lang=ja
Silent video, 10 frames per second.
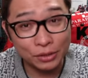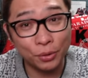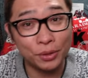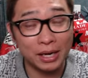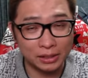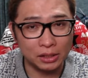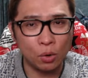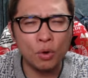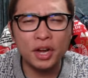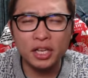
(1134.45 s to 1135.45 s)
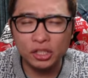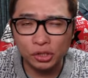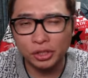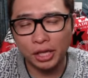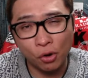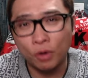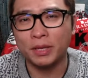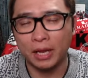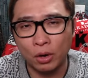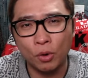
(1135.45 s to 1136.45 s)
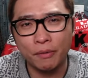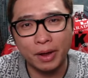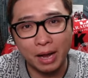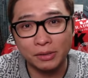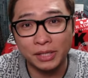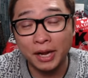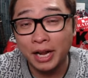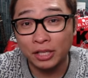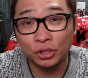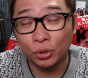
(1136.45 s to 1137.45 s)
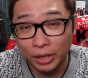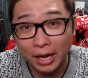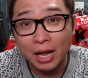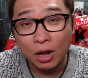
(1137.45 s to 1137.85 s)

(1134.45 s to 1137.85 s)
そういう感じ、俺についてこいみたいな、俺は100戦連勝だ、